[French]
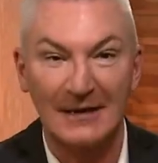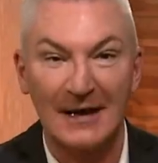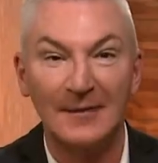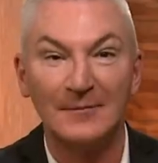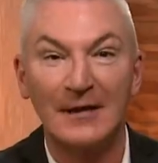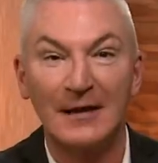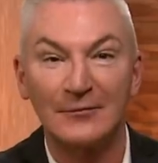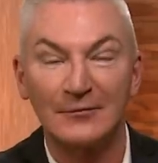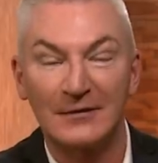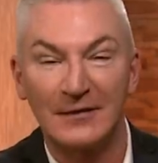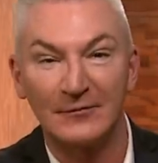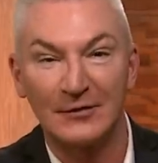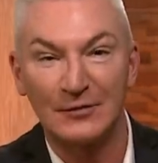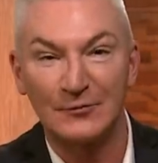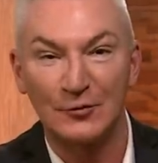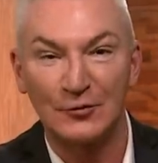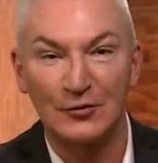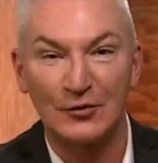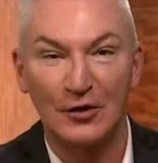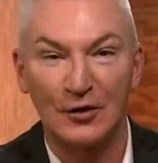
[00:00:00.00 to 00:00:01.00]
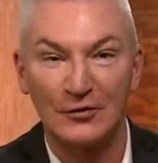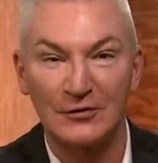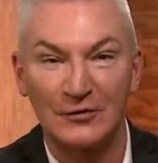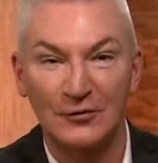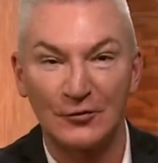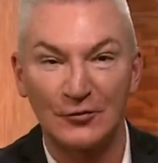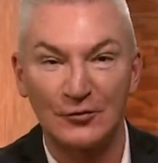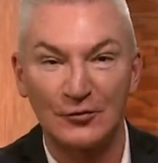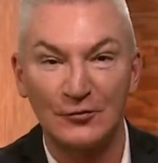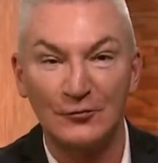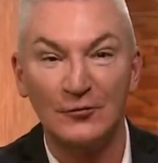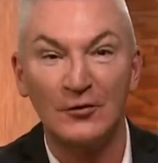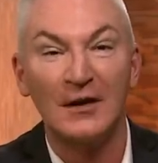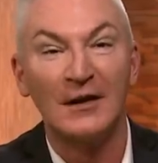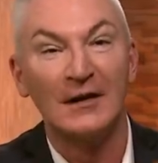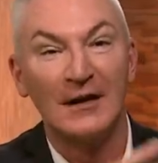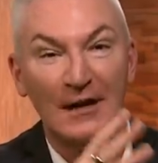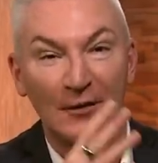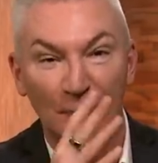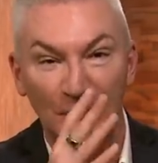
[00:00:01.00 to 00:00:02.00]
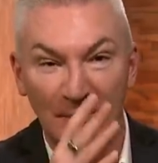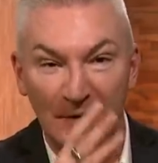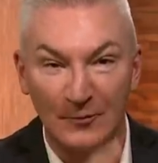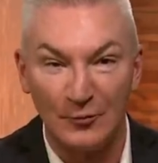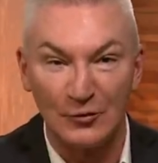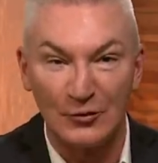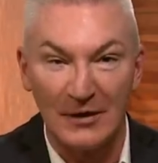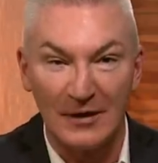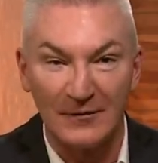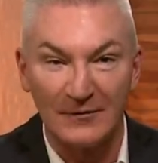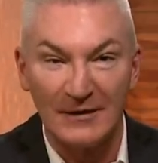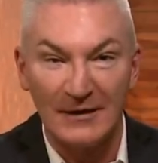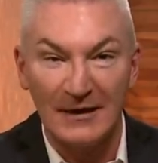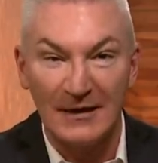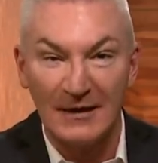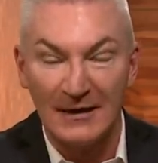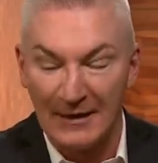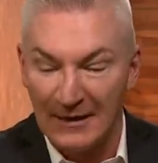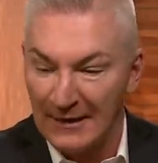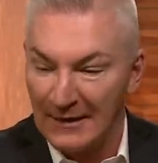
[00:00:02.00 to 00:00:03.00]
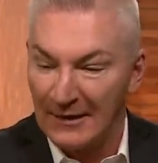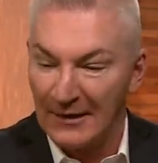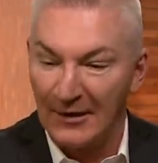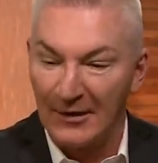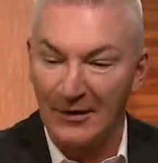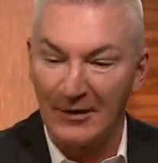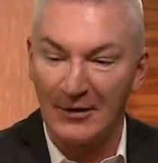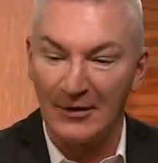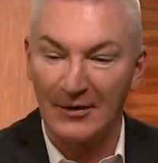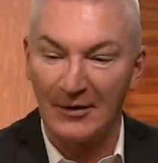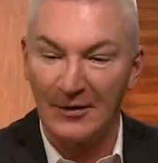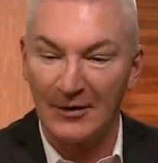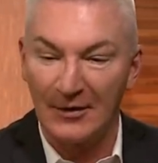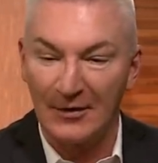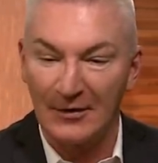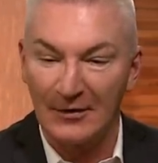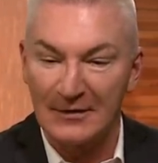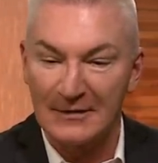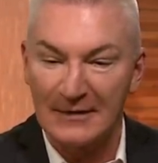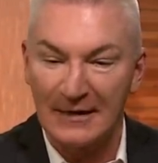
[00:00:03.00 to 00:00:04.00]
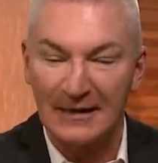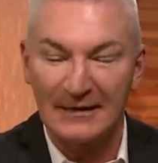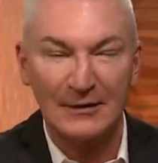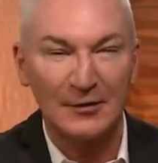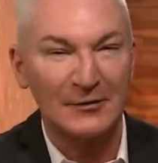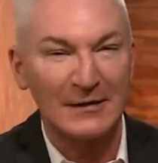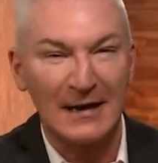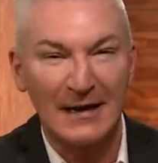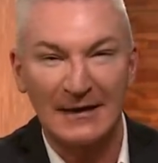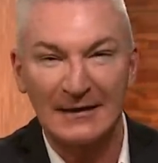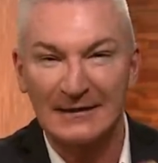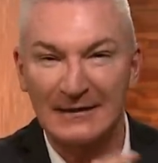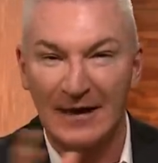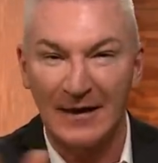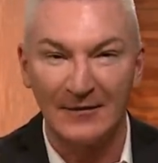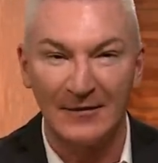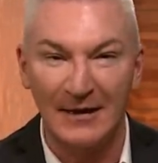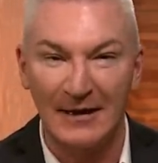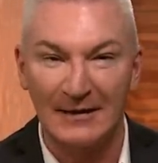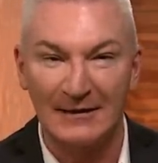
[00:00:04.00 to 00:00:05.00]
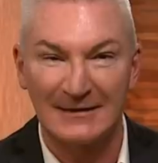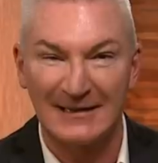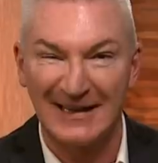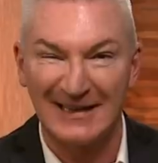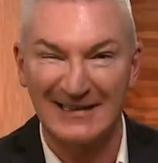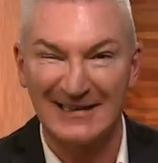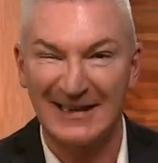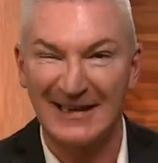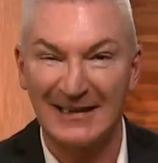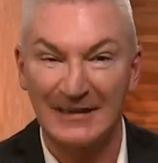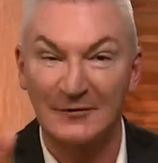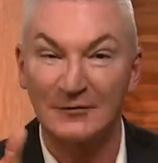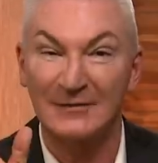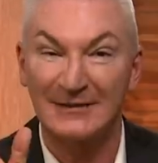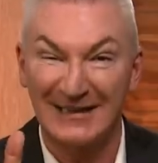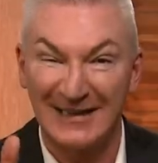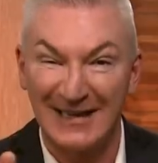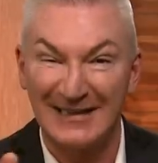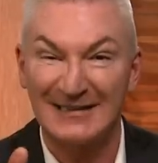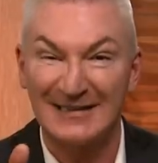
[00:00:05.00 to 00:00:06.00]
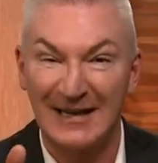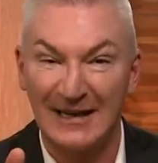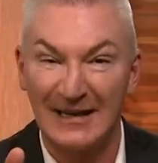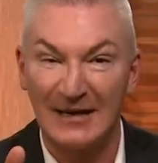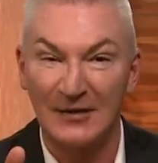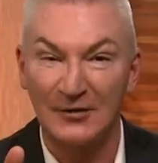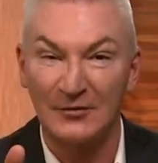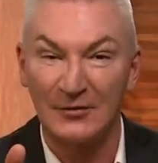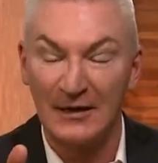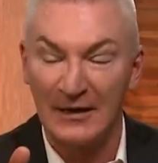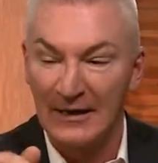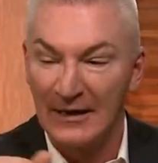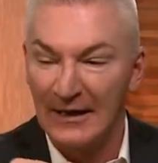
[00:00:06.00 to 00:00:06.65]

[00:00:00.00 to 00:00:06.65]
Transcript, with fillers: très mal. Vous savez que je me suis cassé un genou au début janvier. Euh, ça a été un arrêt de travail très, très long. Très, très long.